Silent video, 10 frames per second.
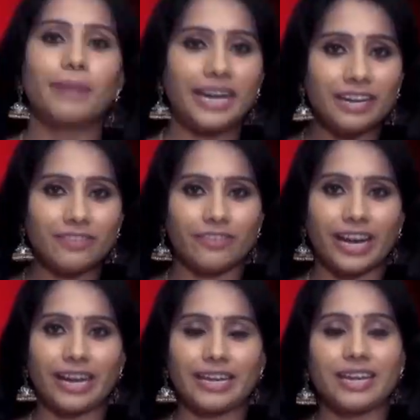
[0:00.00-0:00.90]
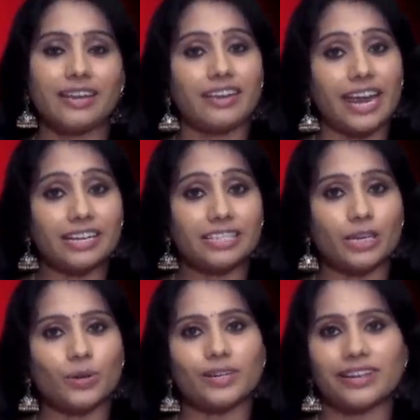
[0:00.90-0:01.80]
మరిన్ని వివరాలకి ఎయిట్
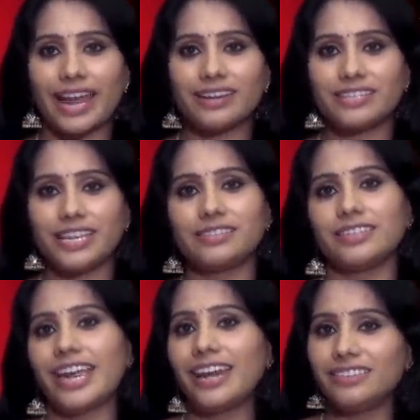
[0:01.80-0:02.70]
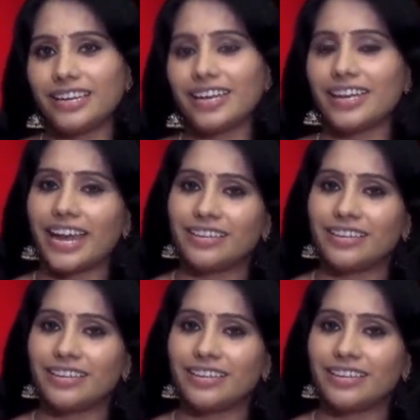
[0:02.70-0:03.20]
జీరో నైన్ సిక్స్ ఎయిట్ త్రీ